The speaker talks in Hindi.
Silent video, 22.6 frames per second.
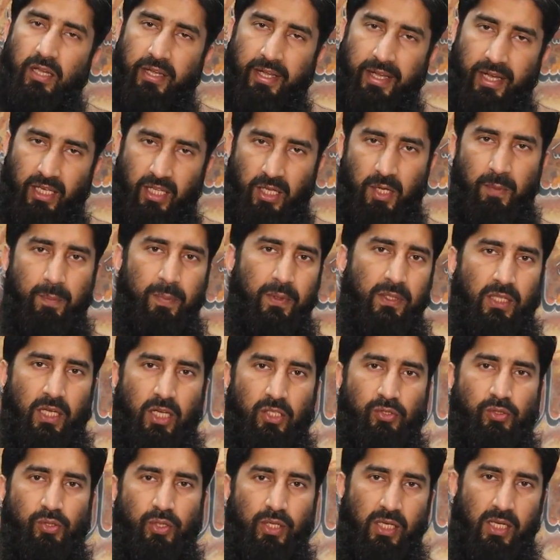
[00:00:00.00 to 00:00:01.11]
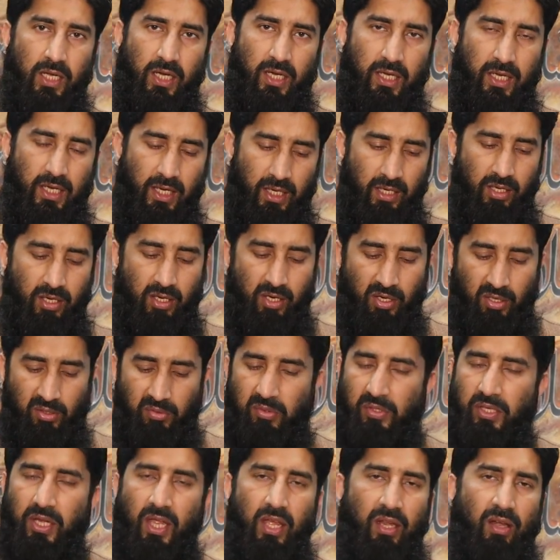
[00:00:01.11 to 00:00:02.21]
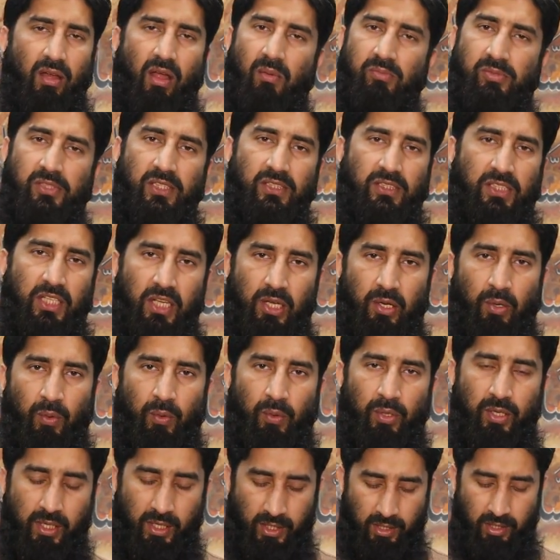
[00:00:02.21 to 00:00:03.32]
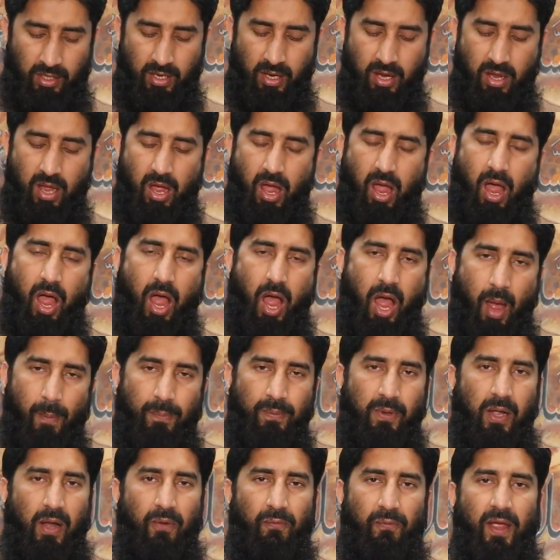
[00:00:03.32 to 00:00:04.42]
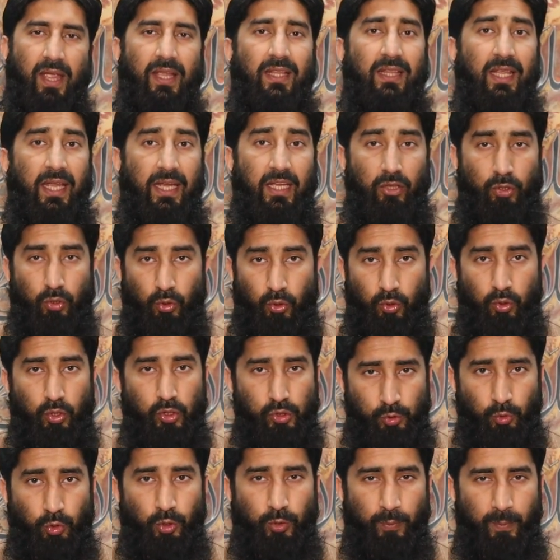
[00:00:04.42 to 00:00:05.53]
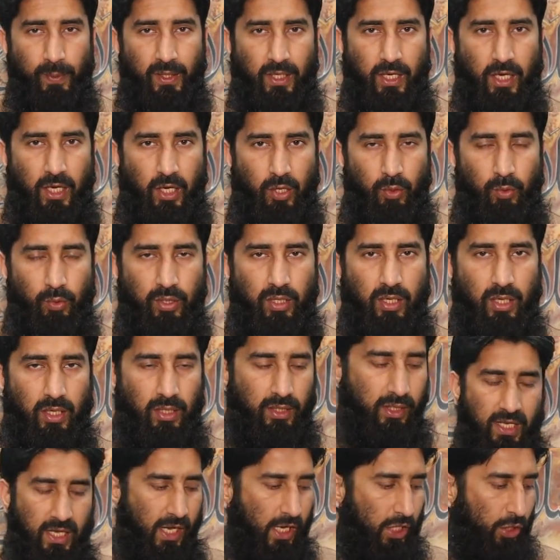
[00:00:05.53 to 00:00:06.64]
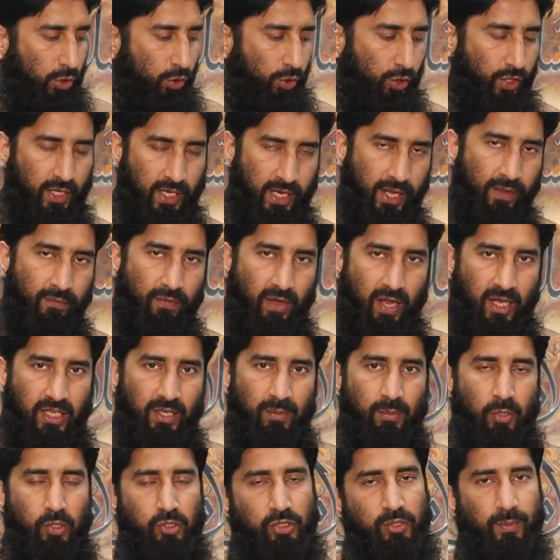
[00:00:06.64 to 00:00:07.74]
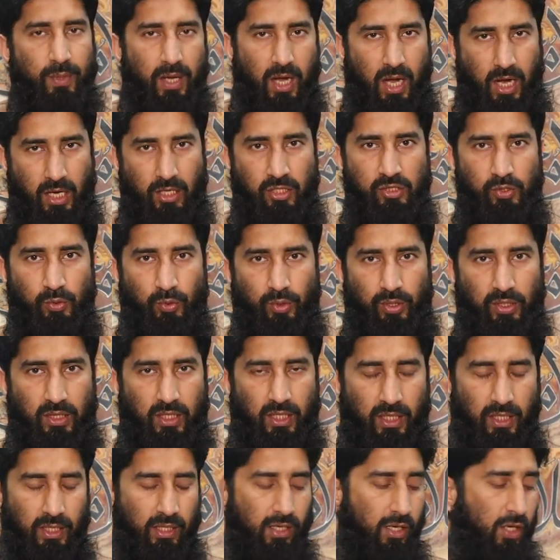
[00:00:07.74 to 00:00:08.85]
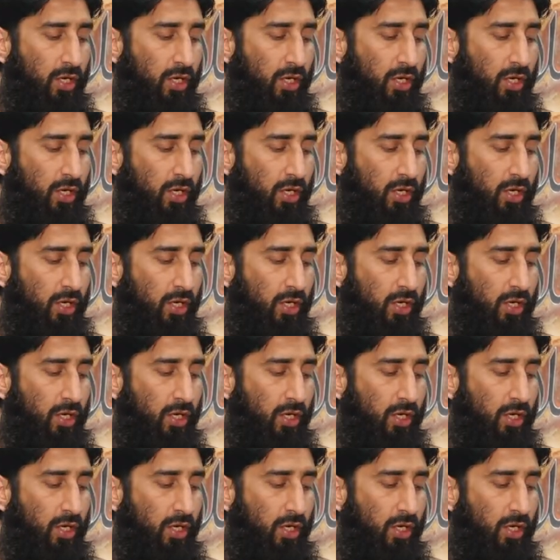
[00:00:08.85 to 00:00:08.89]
रेट ही पंद्रह सौ निकाला है तो ये आराम से सेल होंगे आपका फायदा इन दोनों सूट में क्या होगा देखिए जो नए वाली में उसमें आठ सूट थे